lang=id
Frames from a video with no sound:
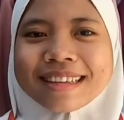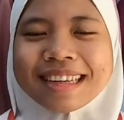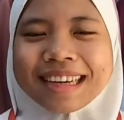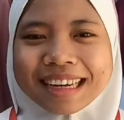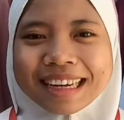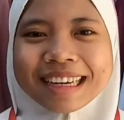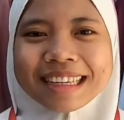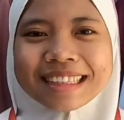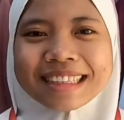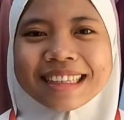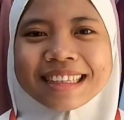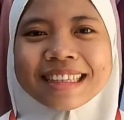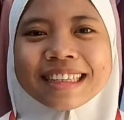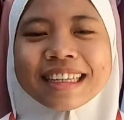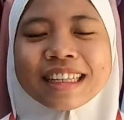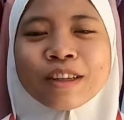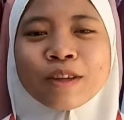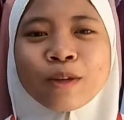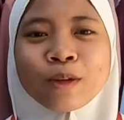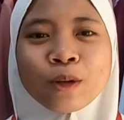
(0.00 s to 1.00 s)
Nah, jadi
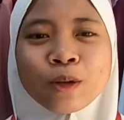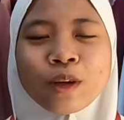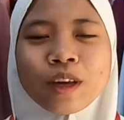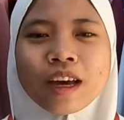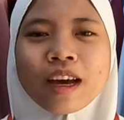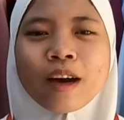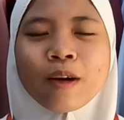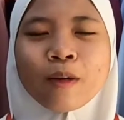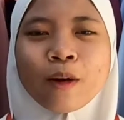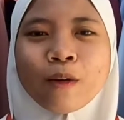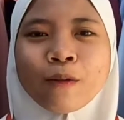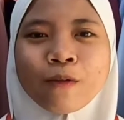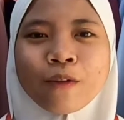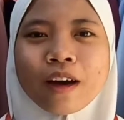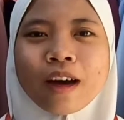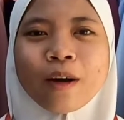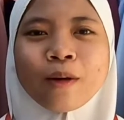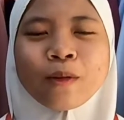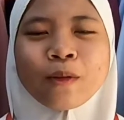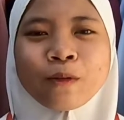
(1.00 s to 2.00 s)
segitu dulu ya
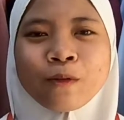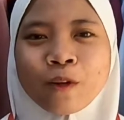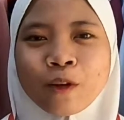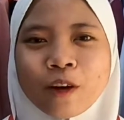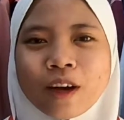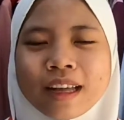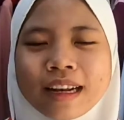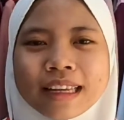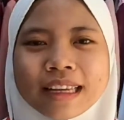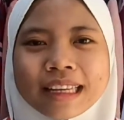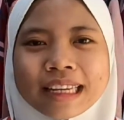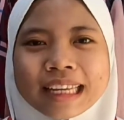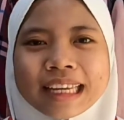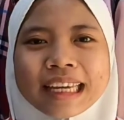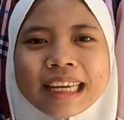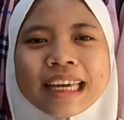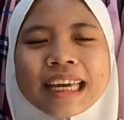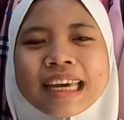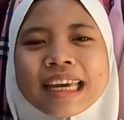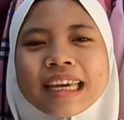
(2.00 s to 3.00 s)
Pak untuk vlog kali
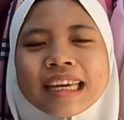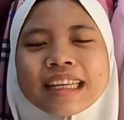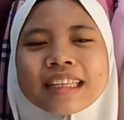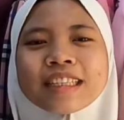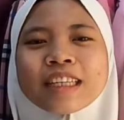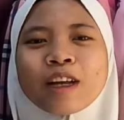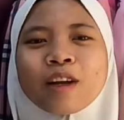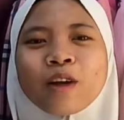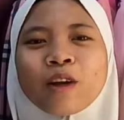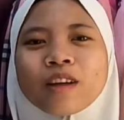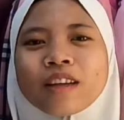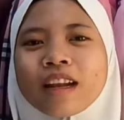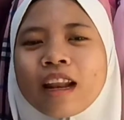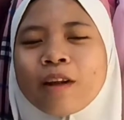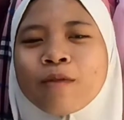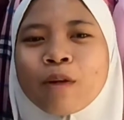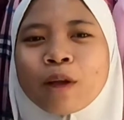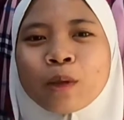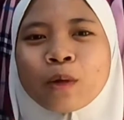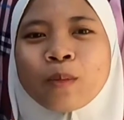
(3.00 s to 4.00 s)
ini. Insya Allah di
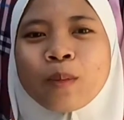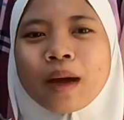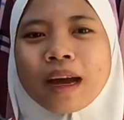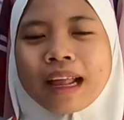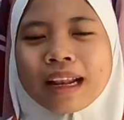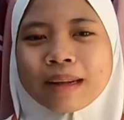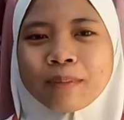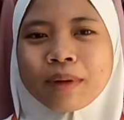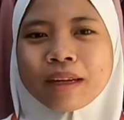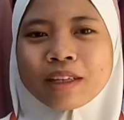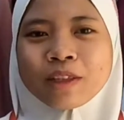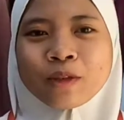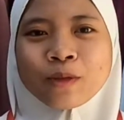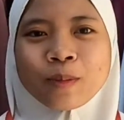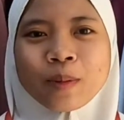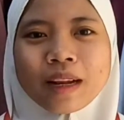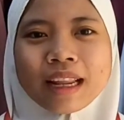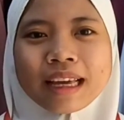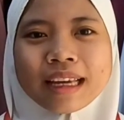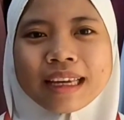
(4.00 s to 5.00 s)
lain waktu bakal
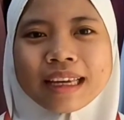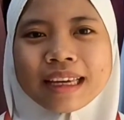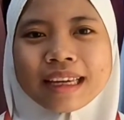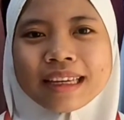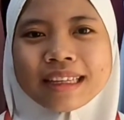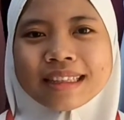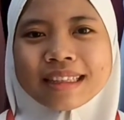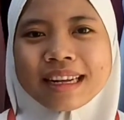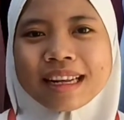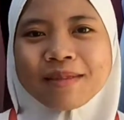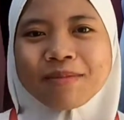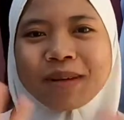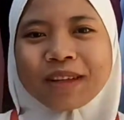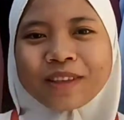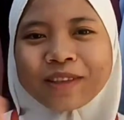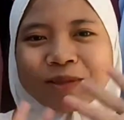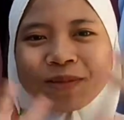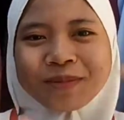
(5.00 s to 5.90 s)
berjumpa lagi. Selamat